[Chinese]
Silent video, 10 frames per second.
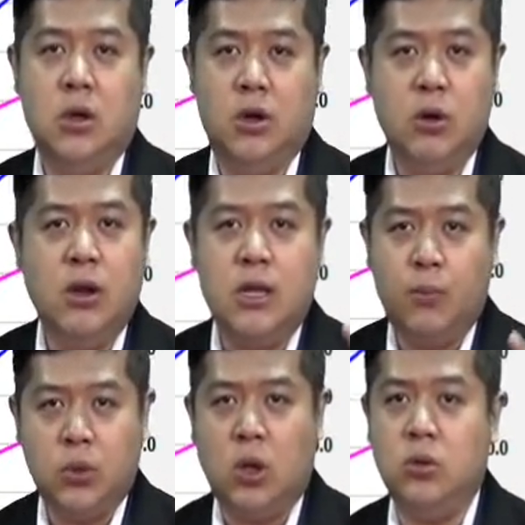哦，因为你
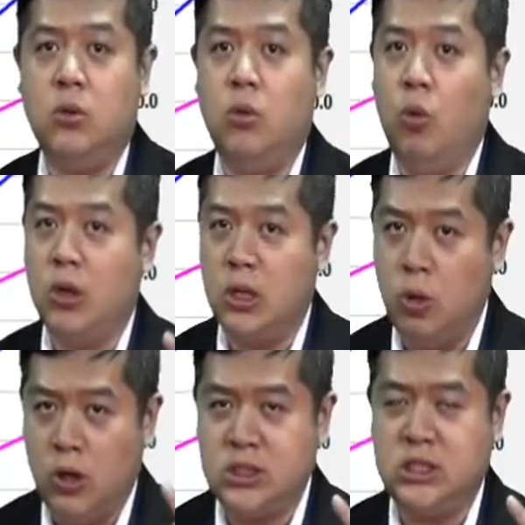不懂我的
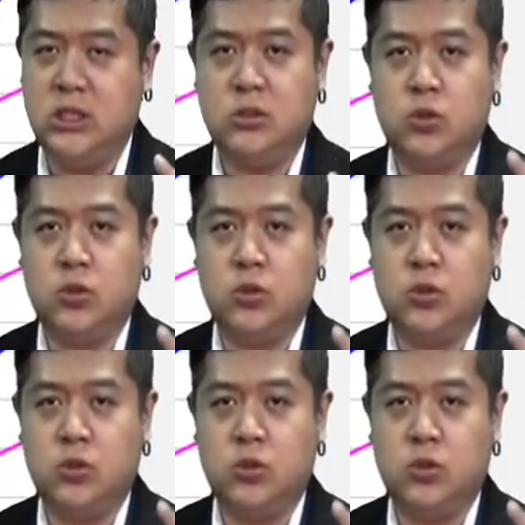逻辑，